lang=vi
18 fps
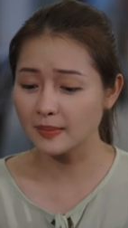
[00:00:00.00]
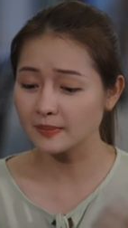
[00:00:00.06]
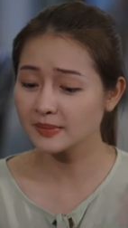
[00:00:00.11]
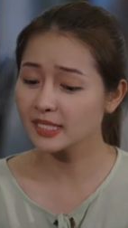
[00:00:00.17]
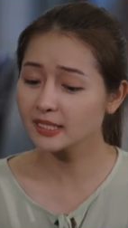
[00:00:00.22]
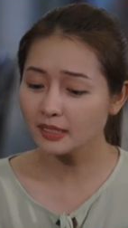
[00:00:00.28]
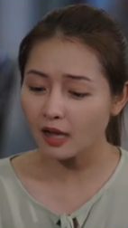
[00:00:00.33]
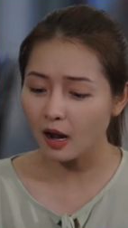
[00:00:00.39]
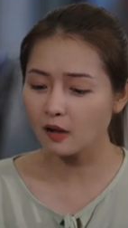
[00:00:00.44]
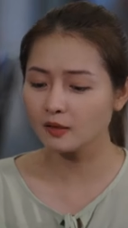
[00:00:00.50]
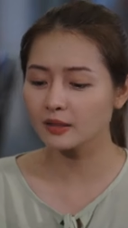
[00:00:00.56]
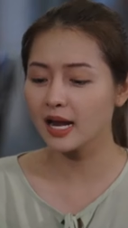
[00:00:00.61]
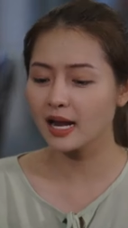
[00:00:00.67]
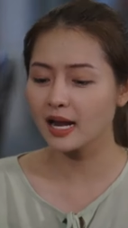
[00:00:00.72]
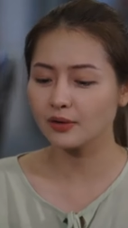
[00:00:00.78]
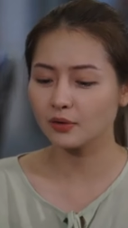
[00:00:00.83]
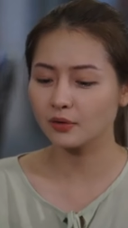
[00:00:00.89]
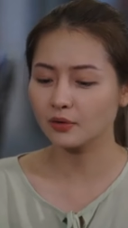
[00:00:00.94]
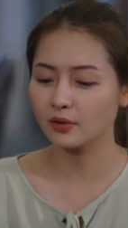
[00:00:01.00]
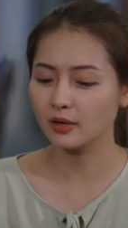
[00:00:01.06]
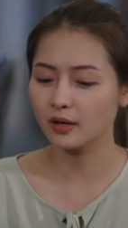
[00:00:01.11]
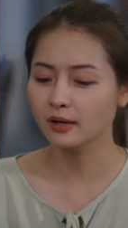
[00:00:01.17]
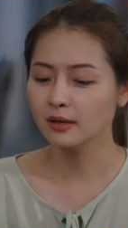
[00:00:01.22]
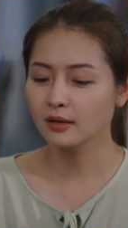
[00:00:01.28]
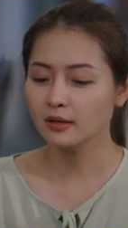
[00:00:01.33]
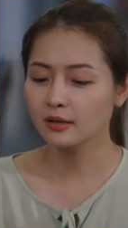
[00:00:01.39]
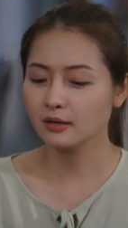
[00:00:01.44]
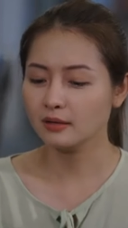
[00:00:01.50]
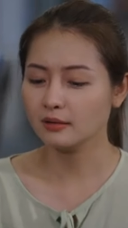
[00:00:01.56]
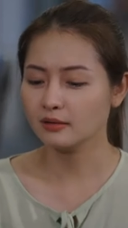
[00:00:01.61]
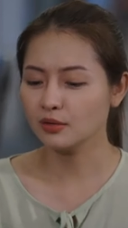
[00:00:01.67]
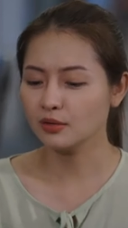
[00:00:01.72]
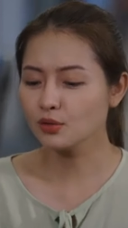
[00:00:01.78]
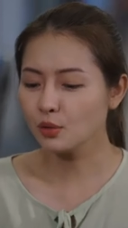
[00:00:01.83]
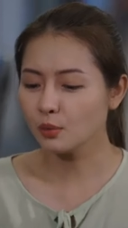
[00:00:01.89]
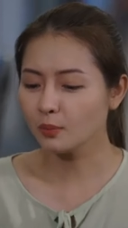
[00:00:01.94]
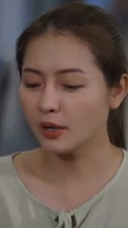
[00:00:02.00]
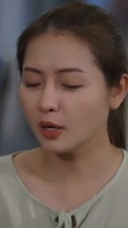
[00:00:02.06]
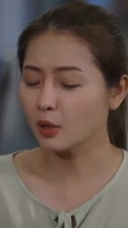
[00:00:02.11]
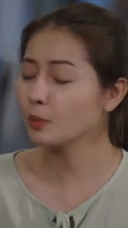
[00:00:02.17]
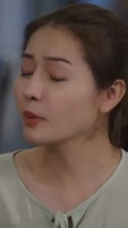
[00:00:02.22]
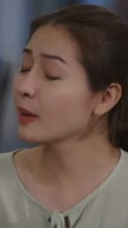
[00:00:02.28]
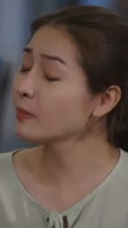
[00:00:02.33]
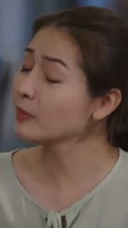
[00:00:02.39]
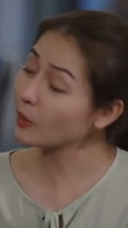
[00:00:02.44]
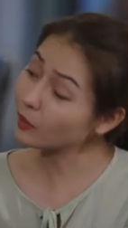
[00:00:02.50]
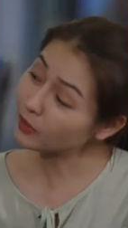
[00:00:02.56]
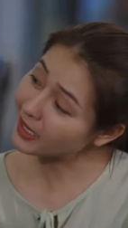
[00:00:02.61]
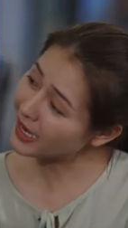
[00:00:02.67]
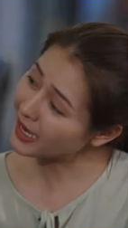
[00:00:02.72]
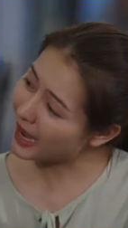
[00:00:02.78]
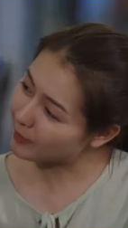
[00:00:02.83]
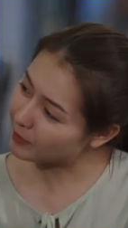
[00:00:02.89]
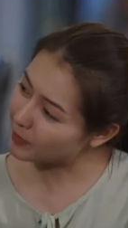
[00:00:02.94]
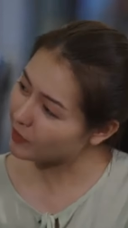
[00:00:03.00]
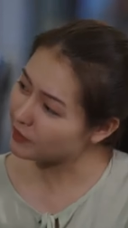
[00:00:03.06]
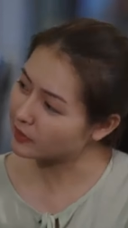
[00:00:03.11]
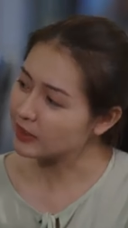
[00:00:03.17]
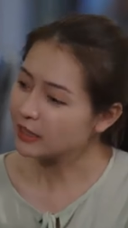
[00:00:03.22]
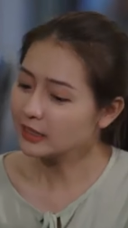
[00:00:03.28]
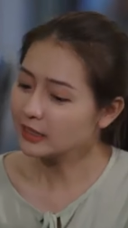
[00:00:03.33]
em sinh con ra rồi, Ờ, nói chung là lúc đó em đâu có đi làm được